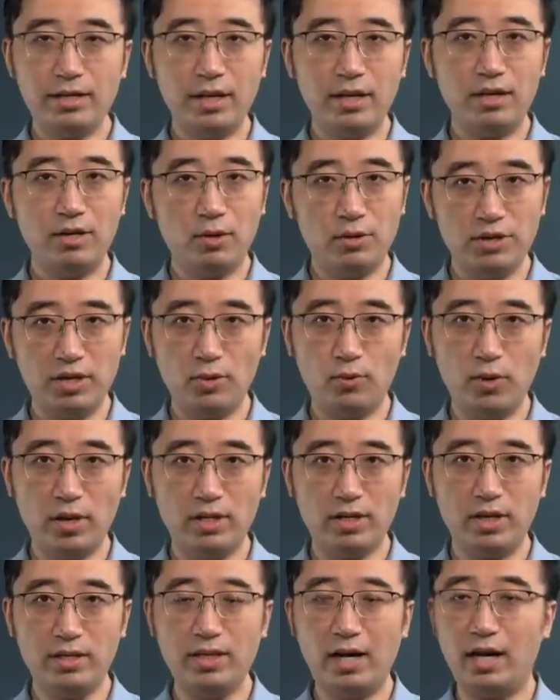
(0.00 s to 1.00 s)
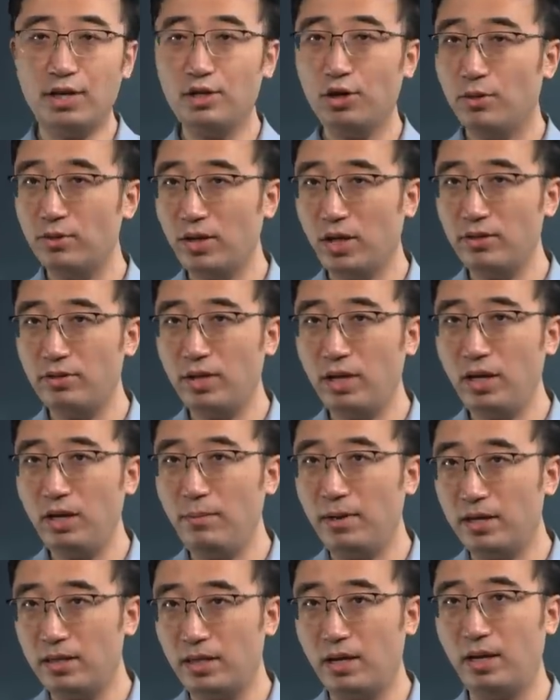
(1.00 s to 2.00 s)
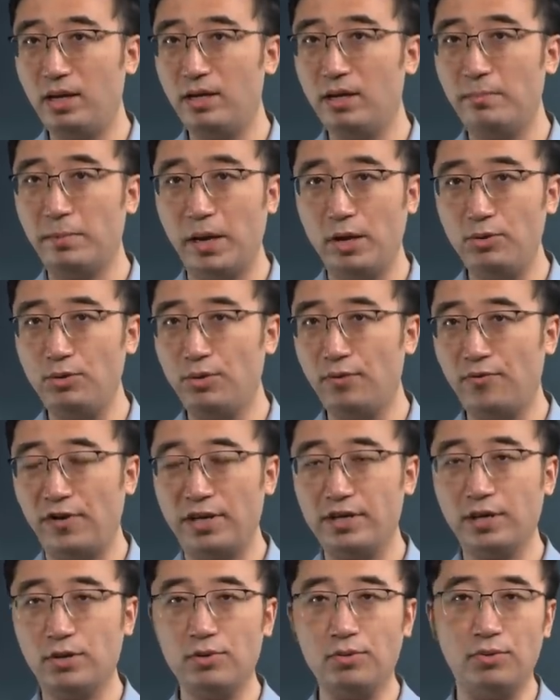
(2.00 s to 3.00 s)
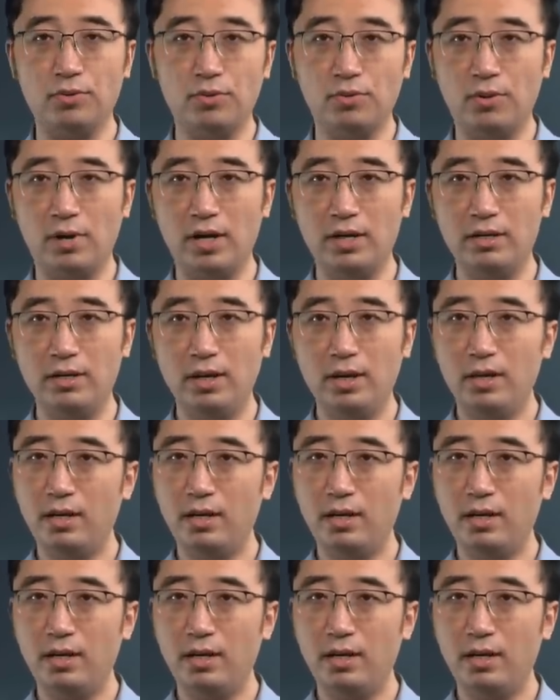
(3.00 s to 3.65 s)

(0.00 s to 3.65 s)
这个游戏规则下，抽到第一名提议的美女非常恐慌，